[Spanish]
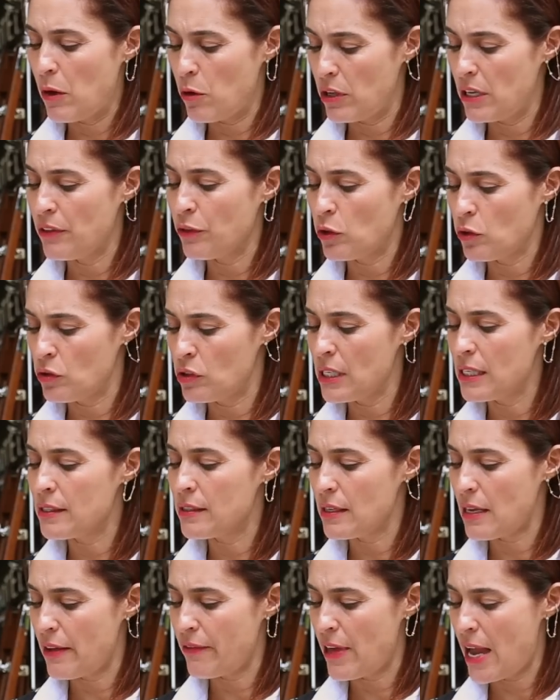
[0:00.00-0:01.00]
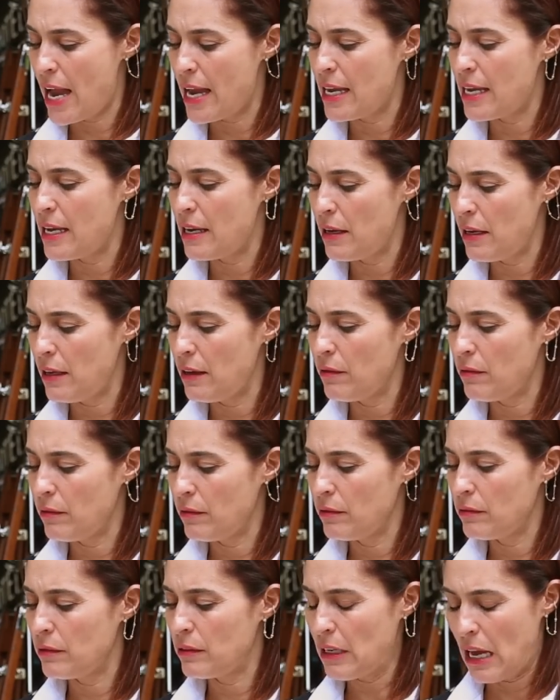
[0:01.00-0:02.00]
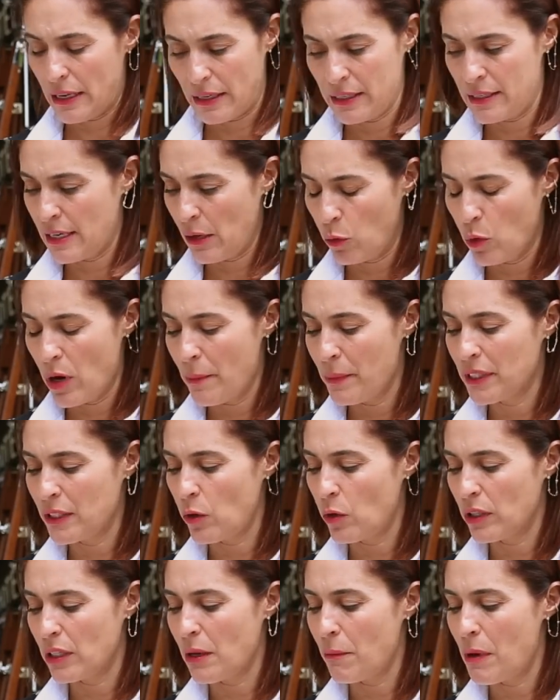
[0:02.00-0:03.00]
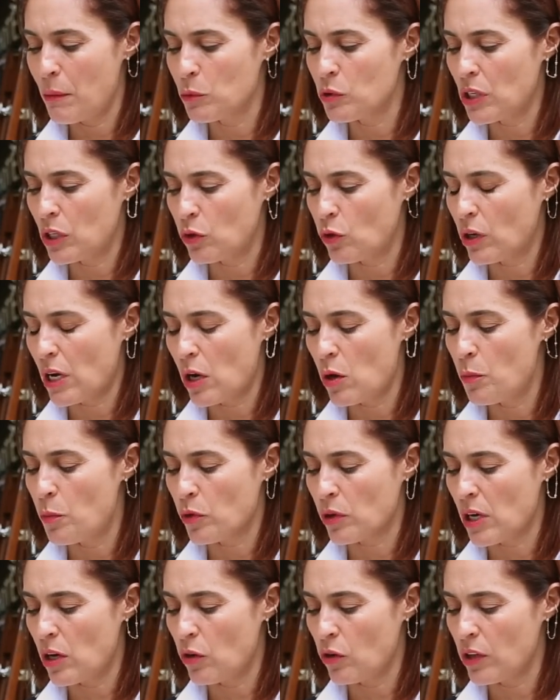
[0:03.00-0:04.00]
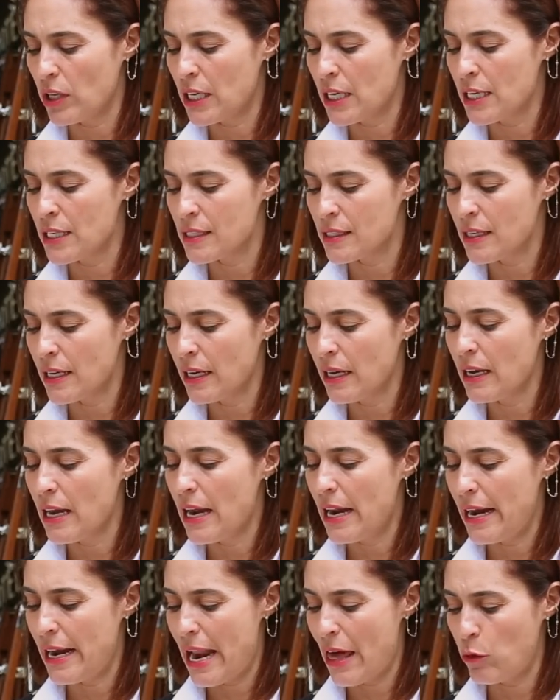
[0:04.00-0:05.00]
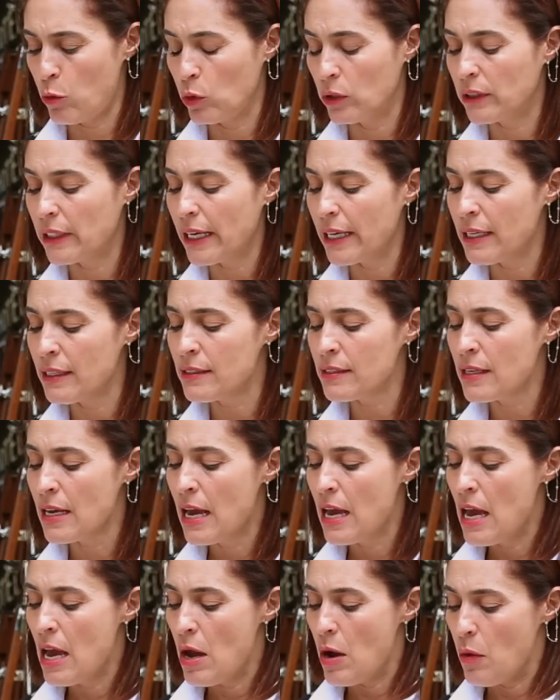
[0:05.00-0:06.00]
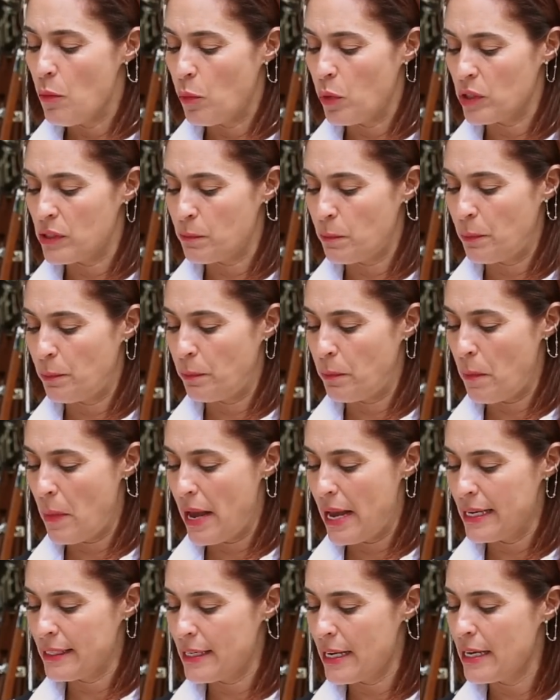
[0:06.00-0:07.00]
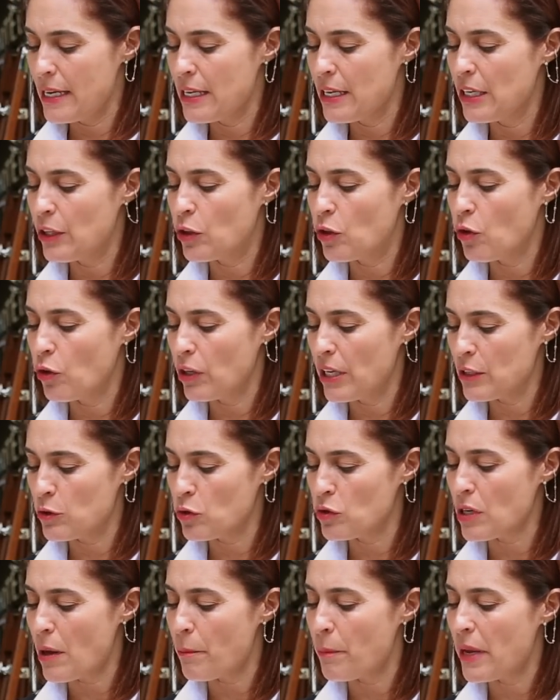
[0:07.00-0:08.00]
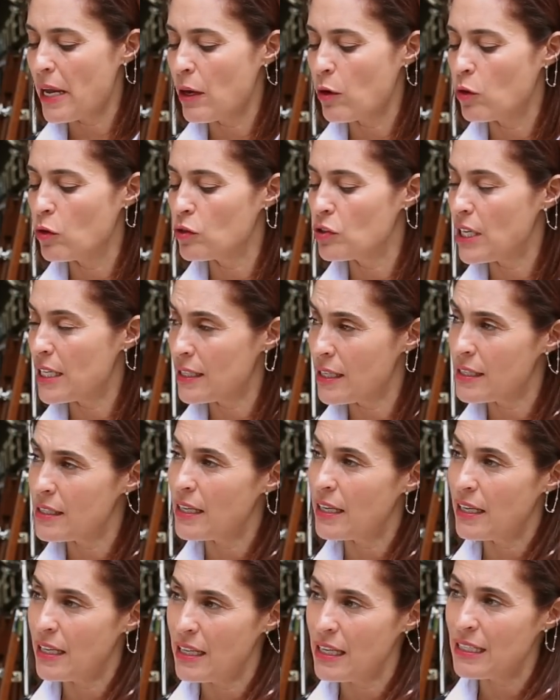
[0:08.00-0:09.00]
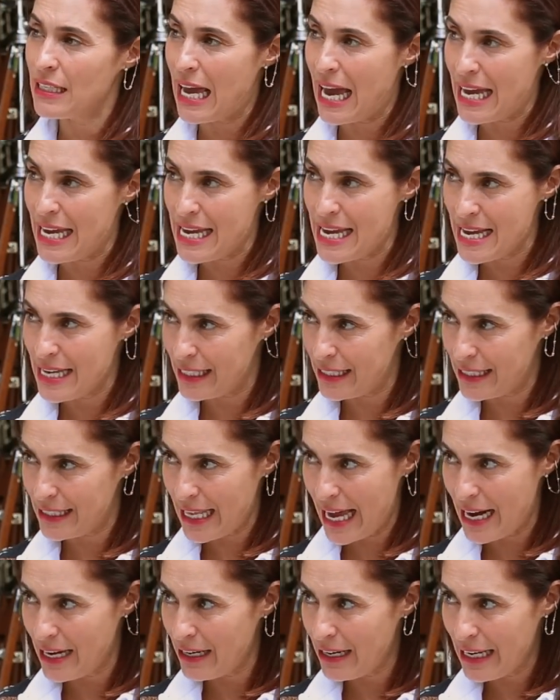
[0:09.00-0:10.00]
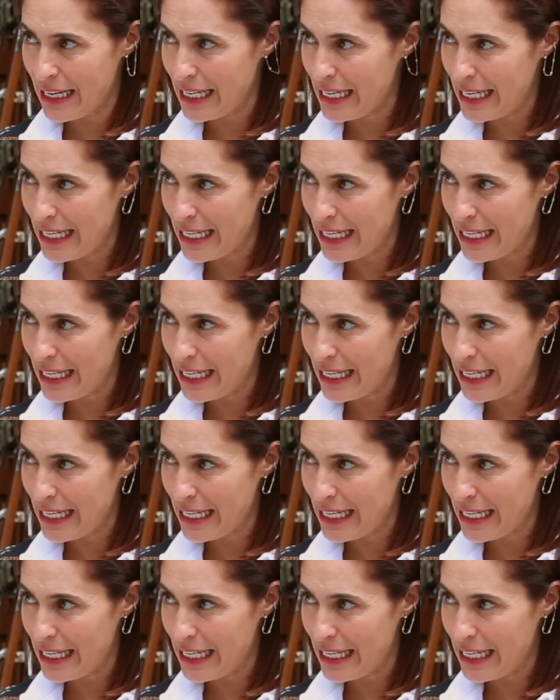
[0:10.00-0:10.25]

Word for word: pero entonces de ahí y seguramente ahorita vamos a tocarlo porque lo dijiste en la adultez, ese niñito y esos apegos y esas heridas ahí están,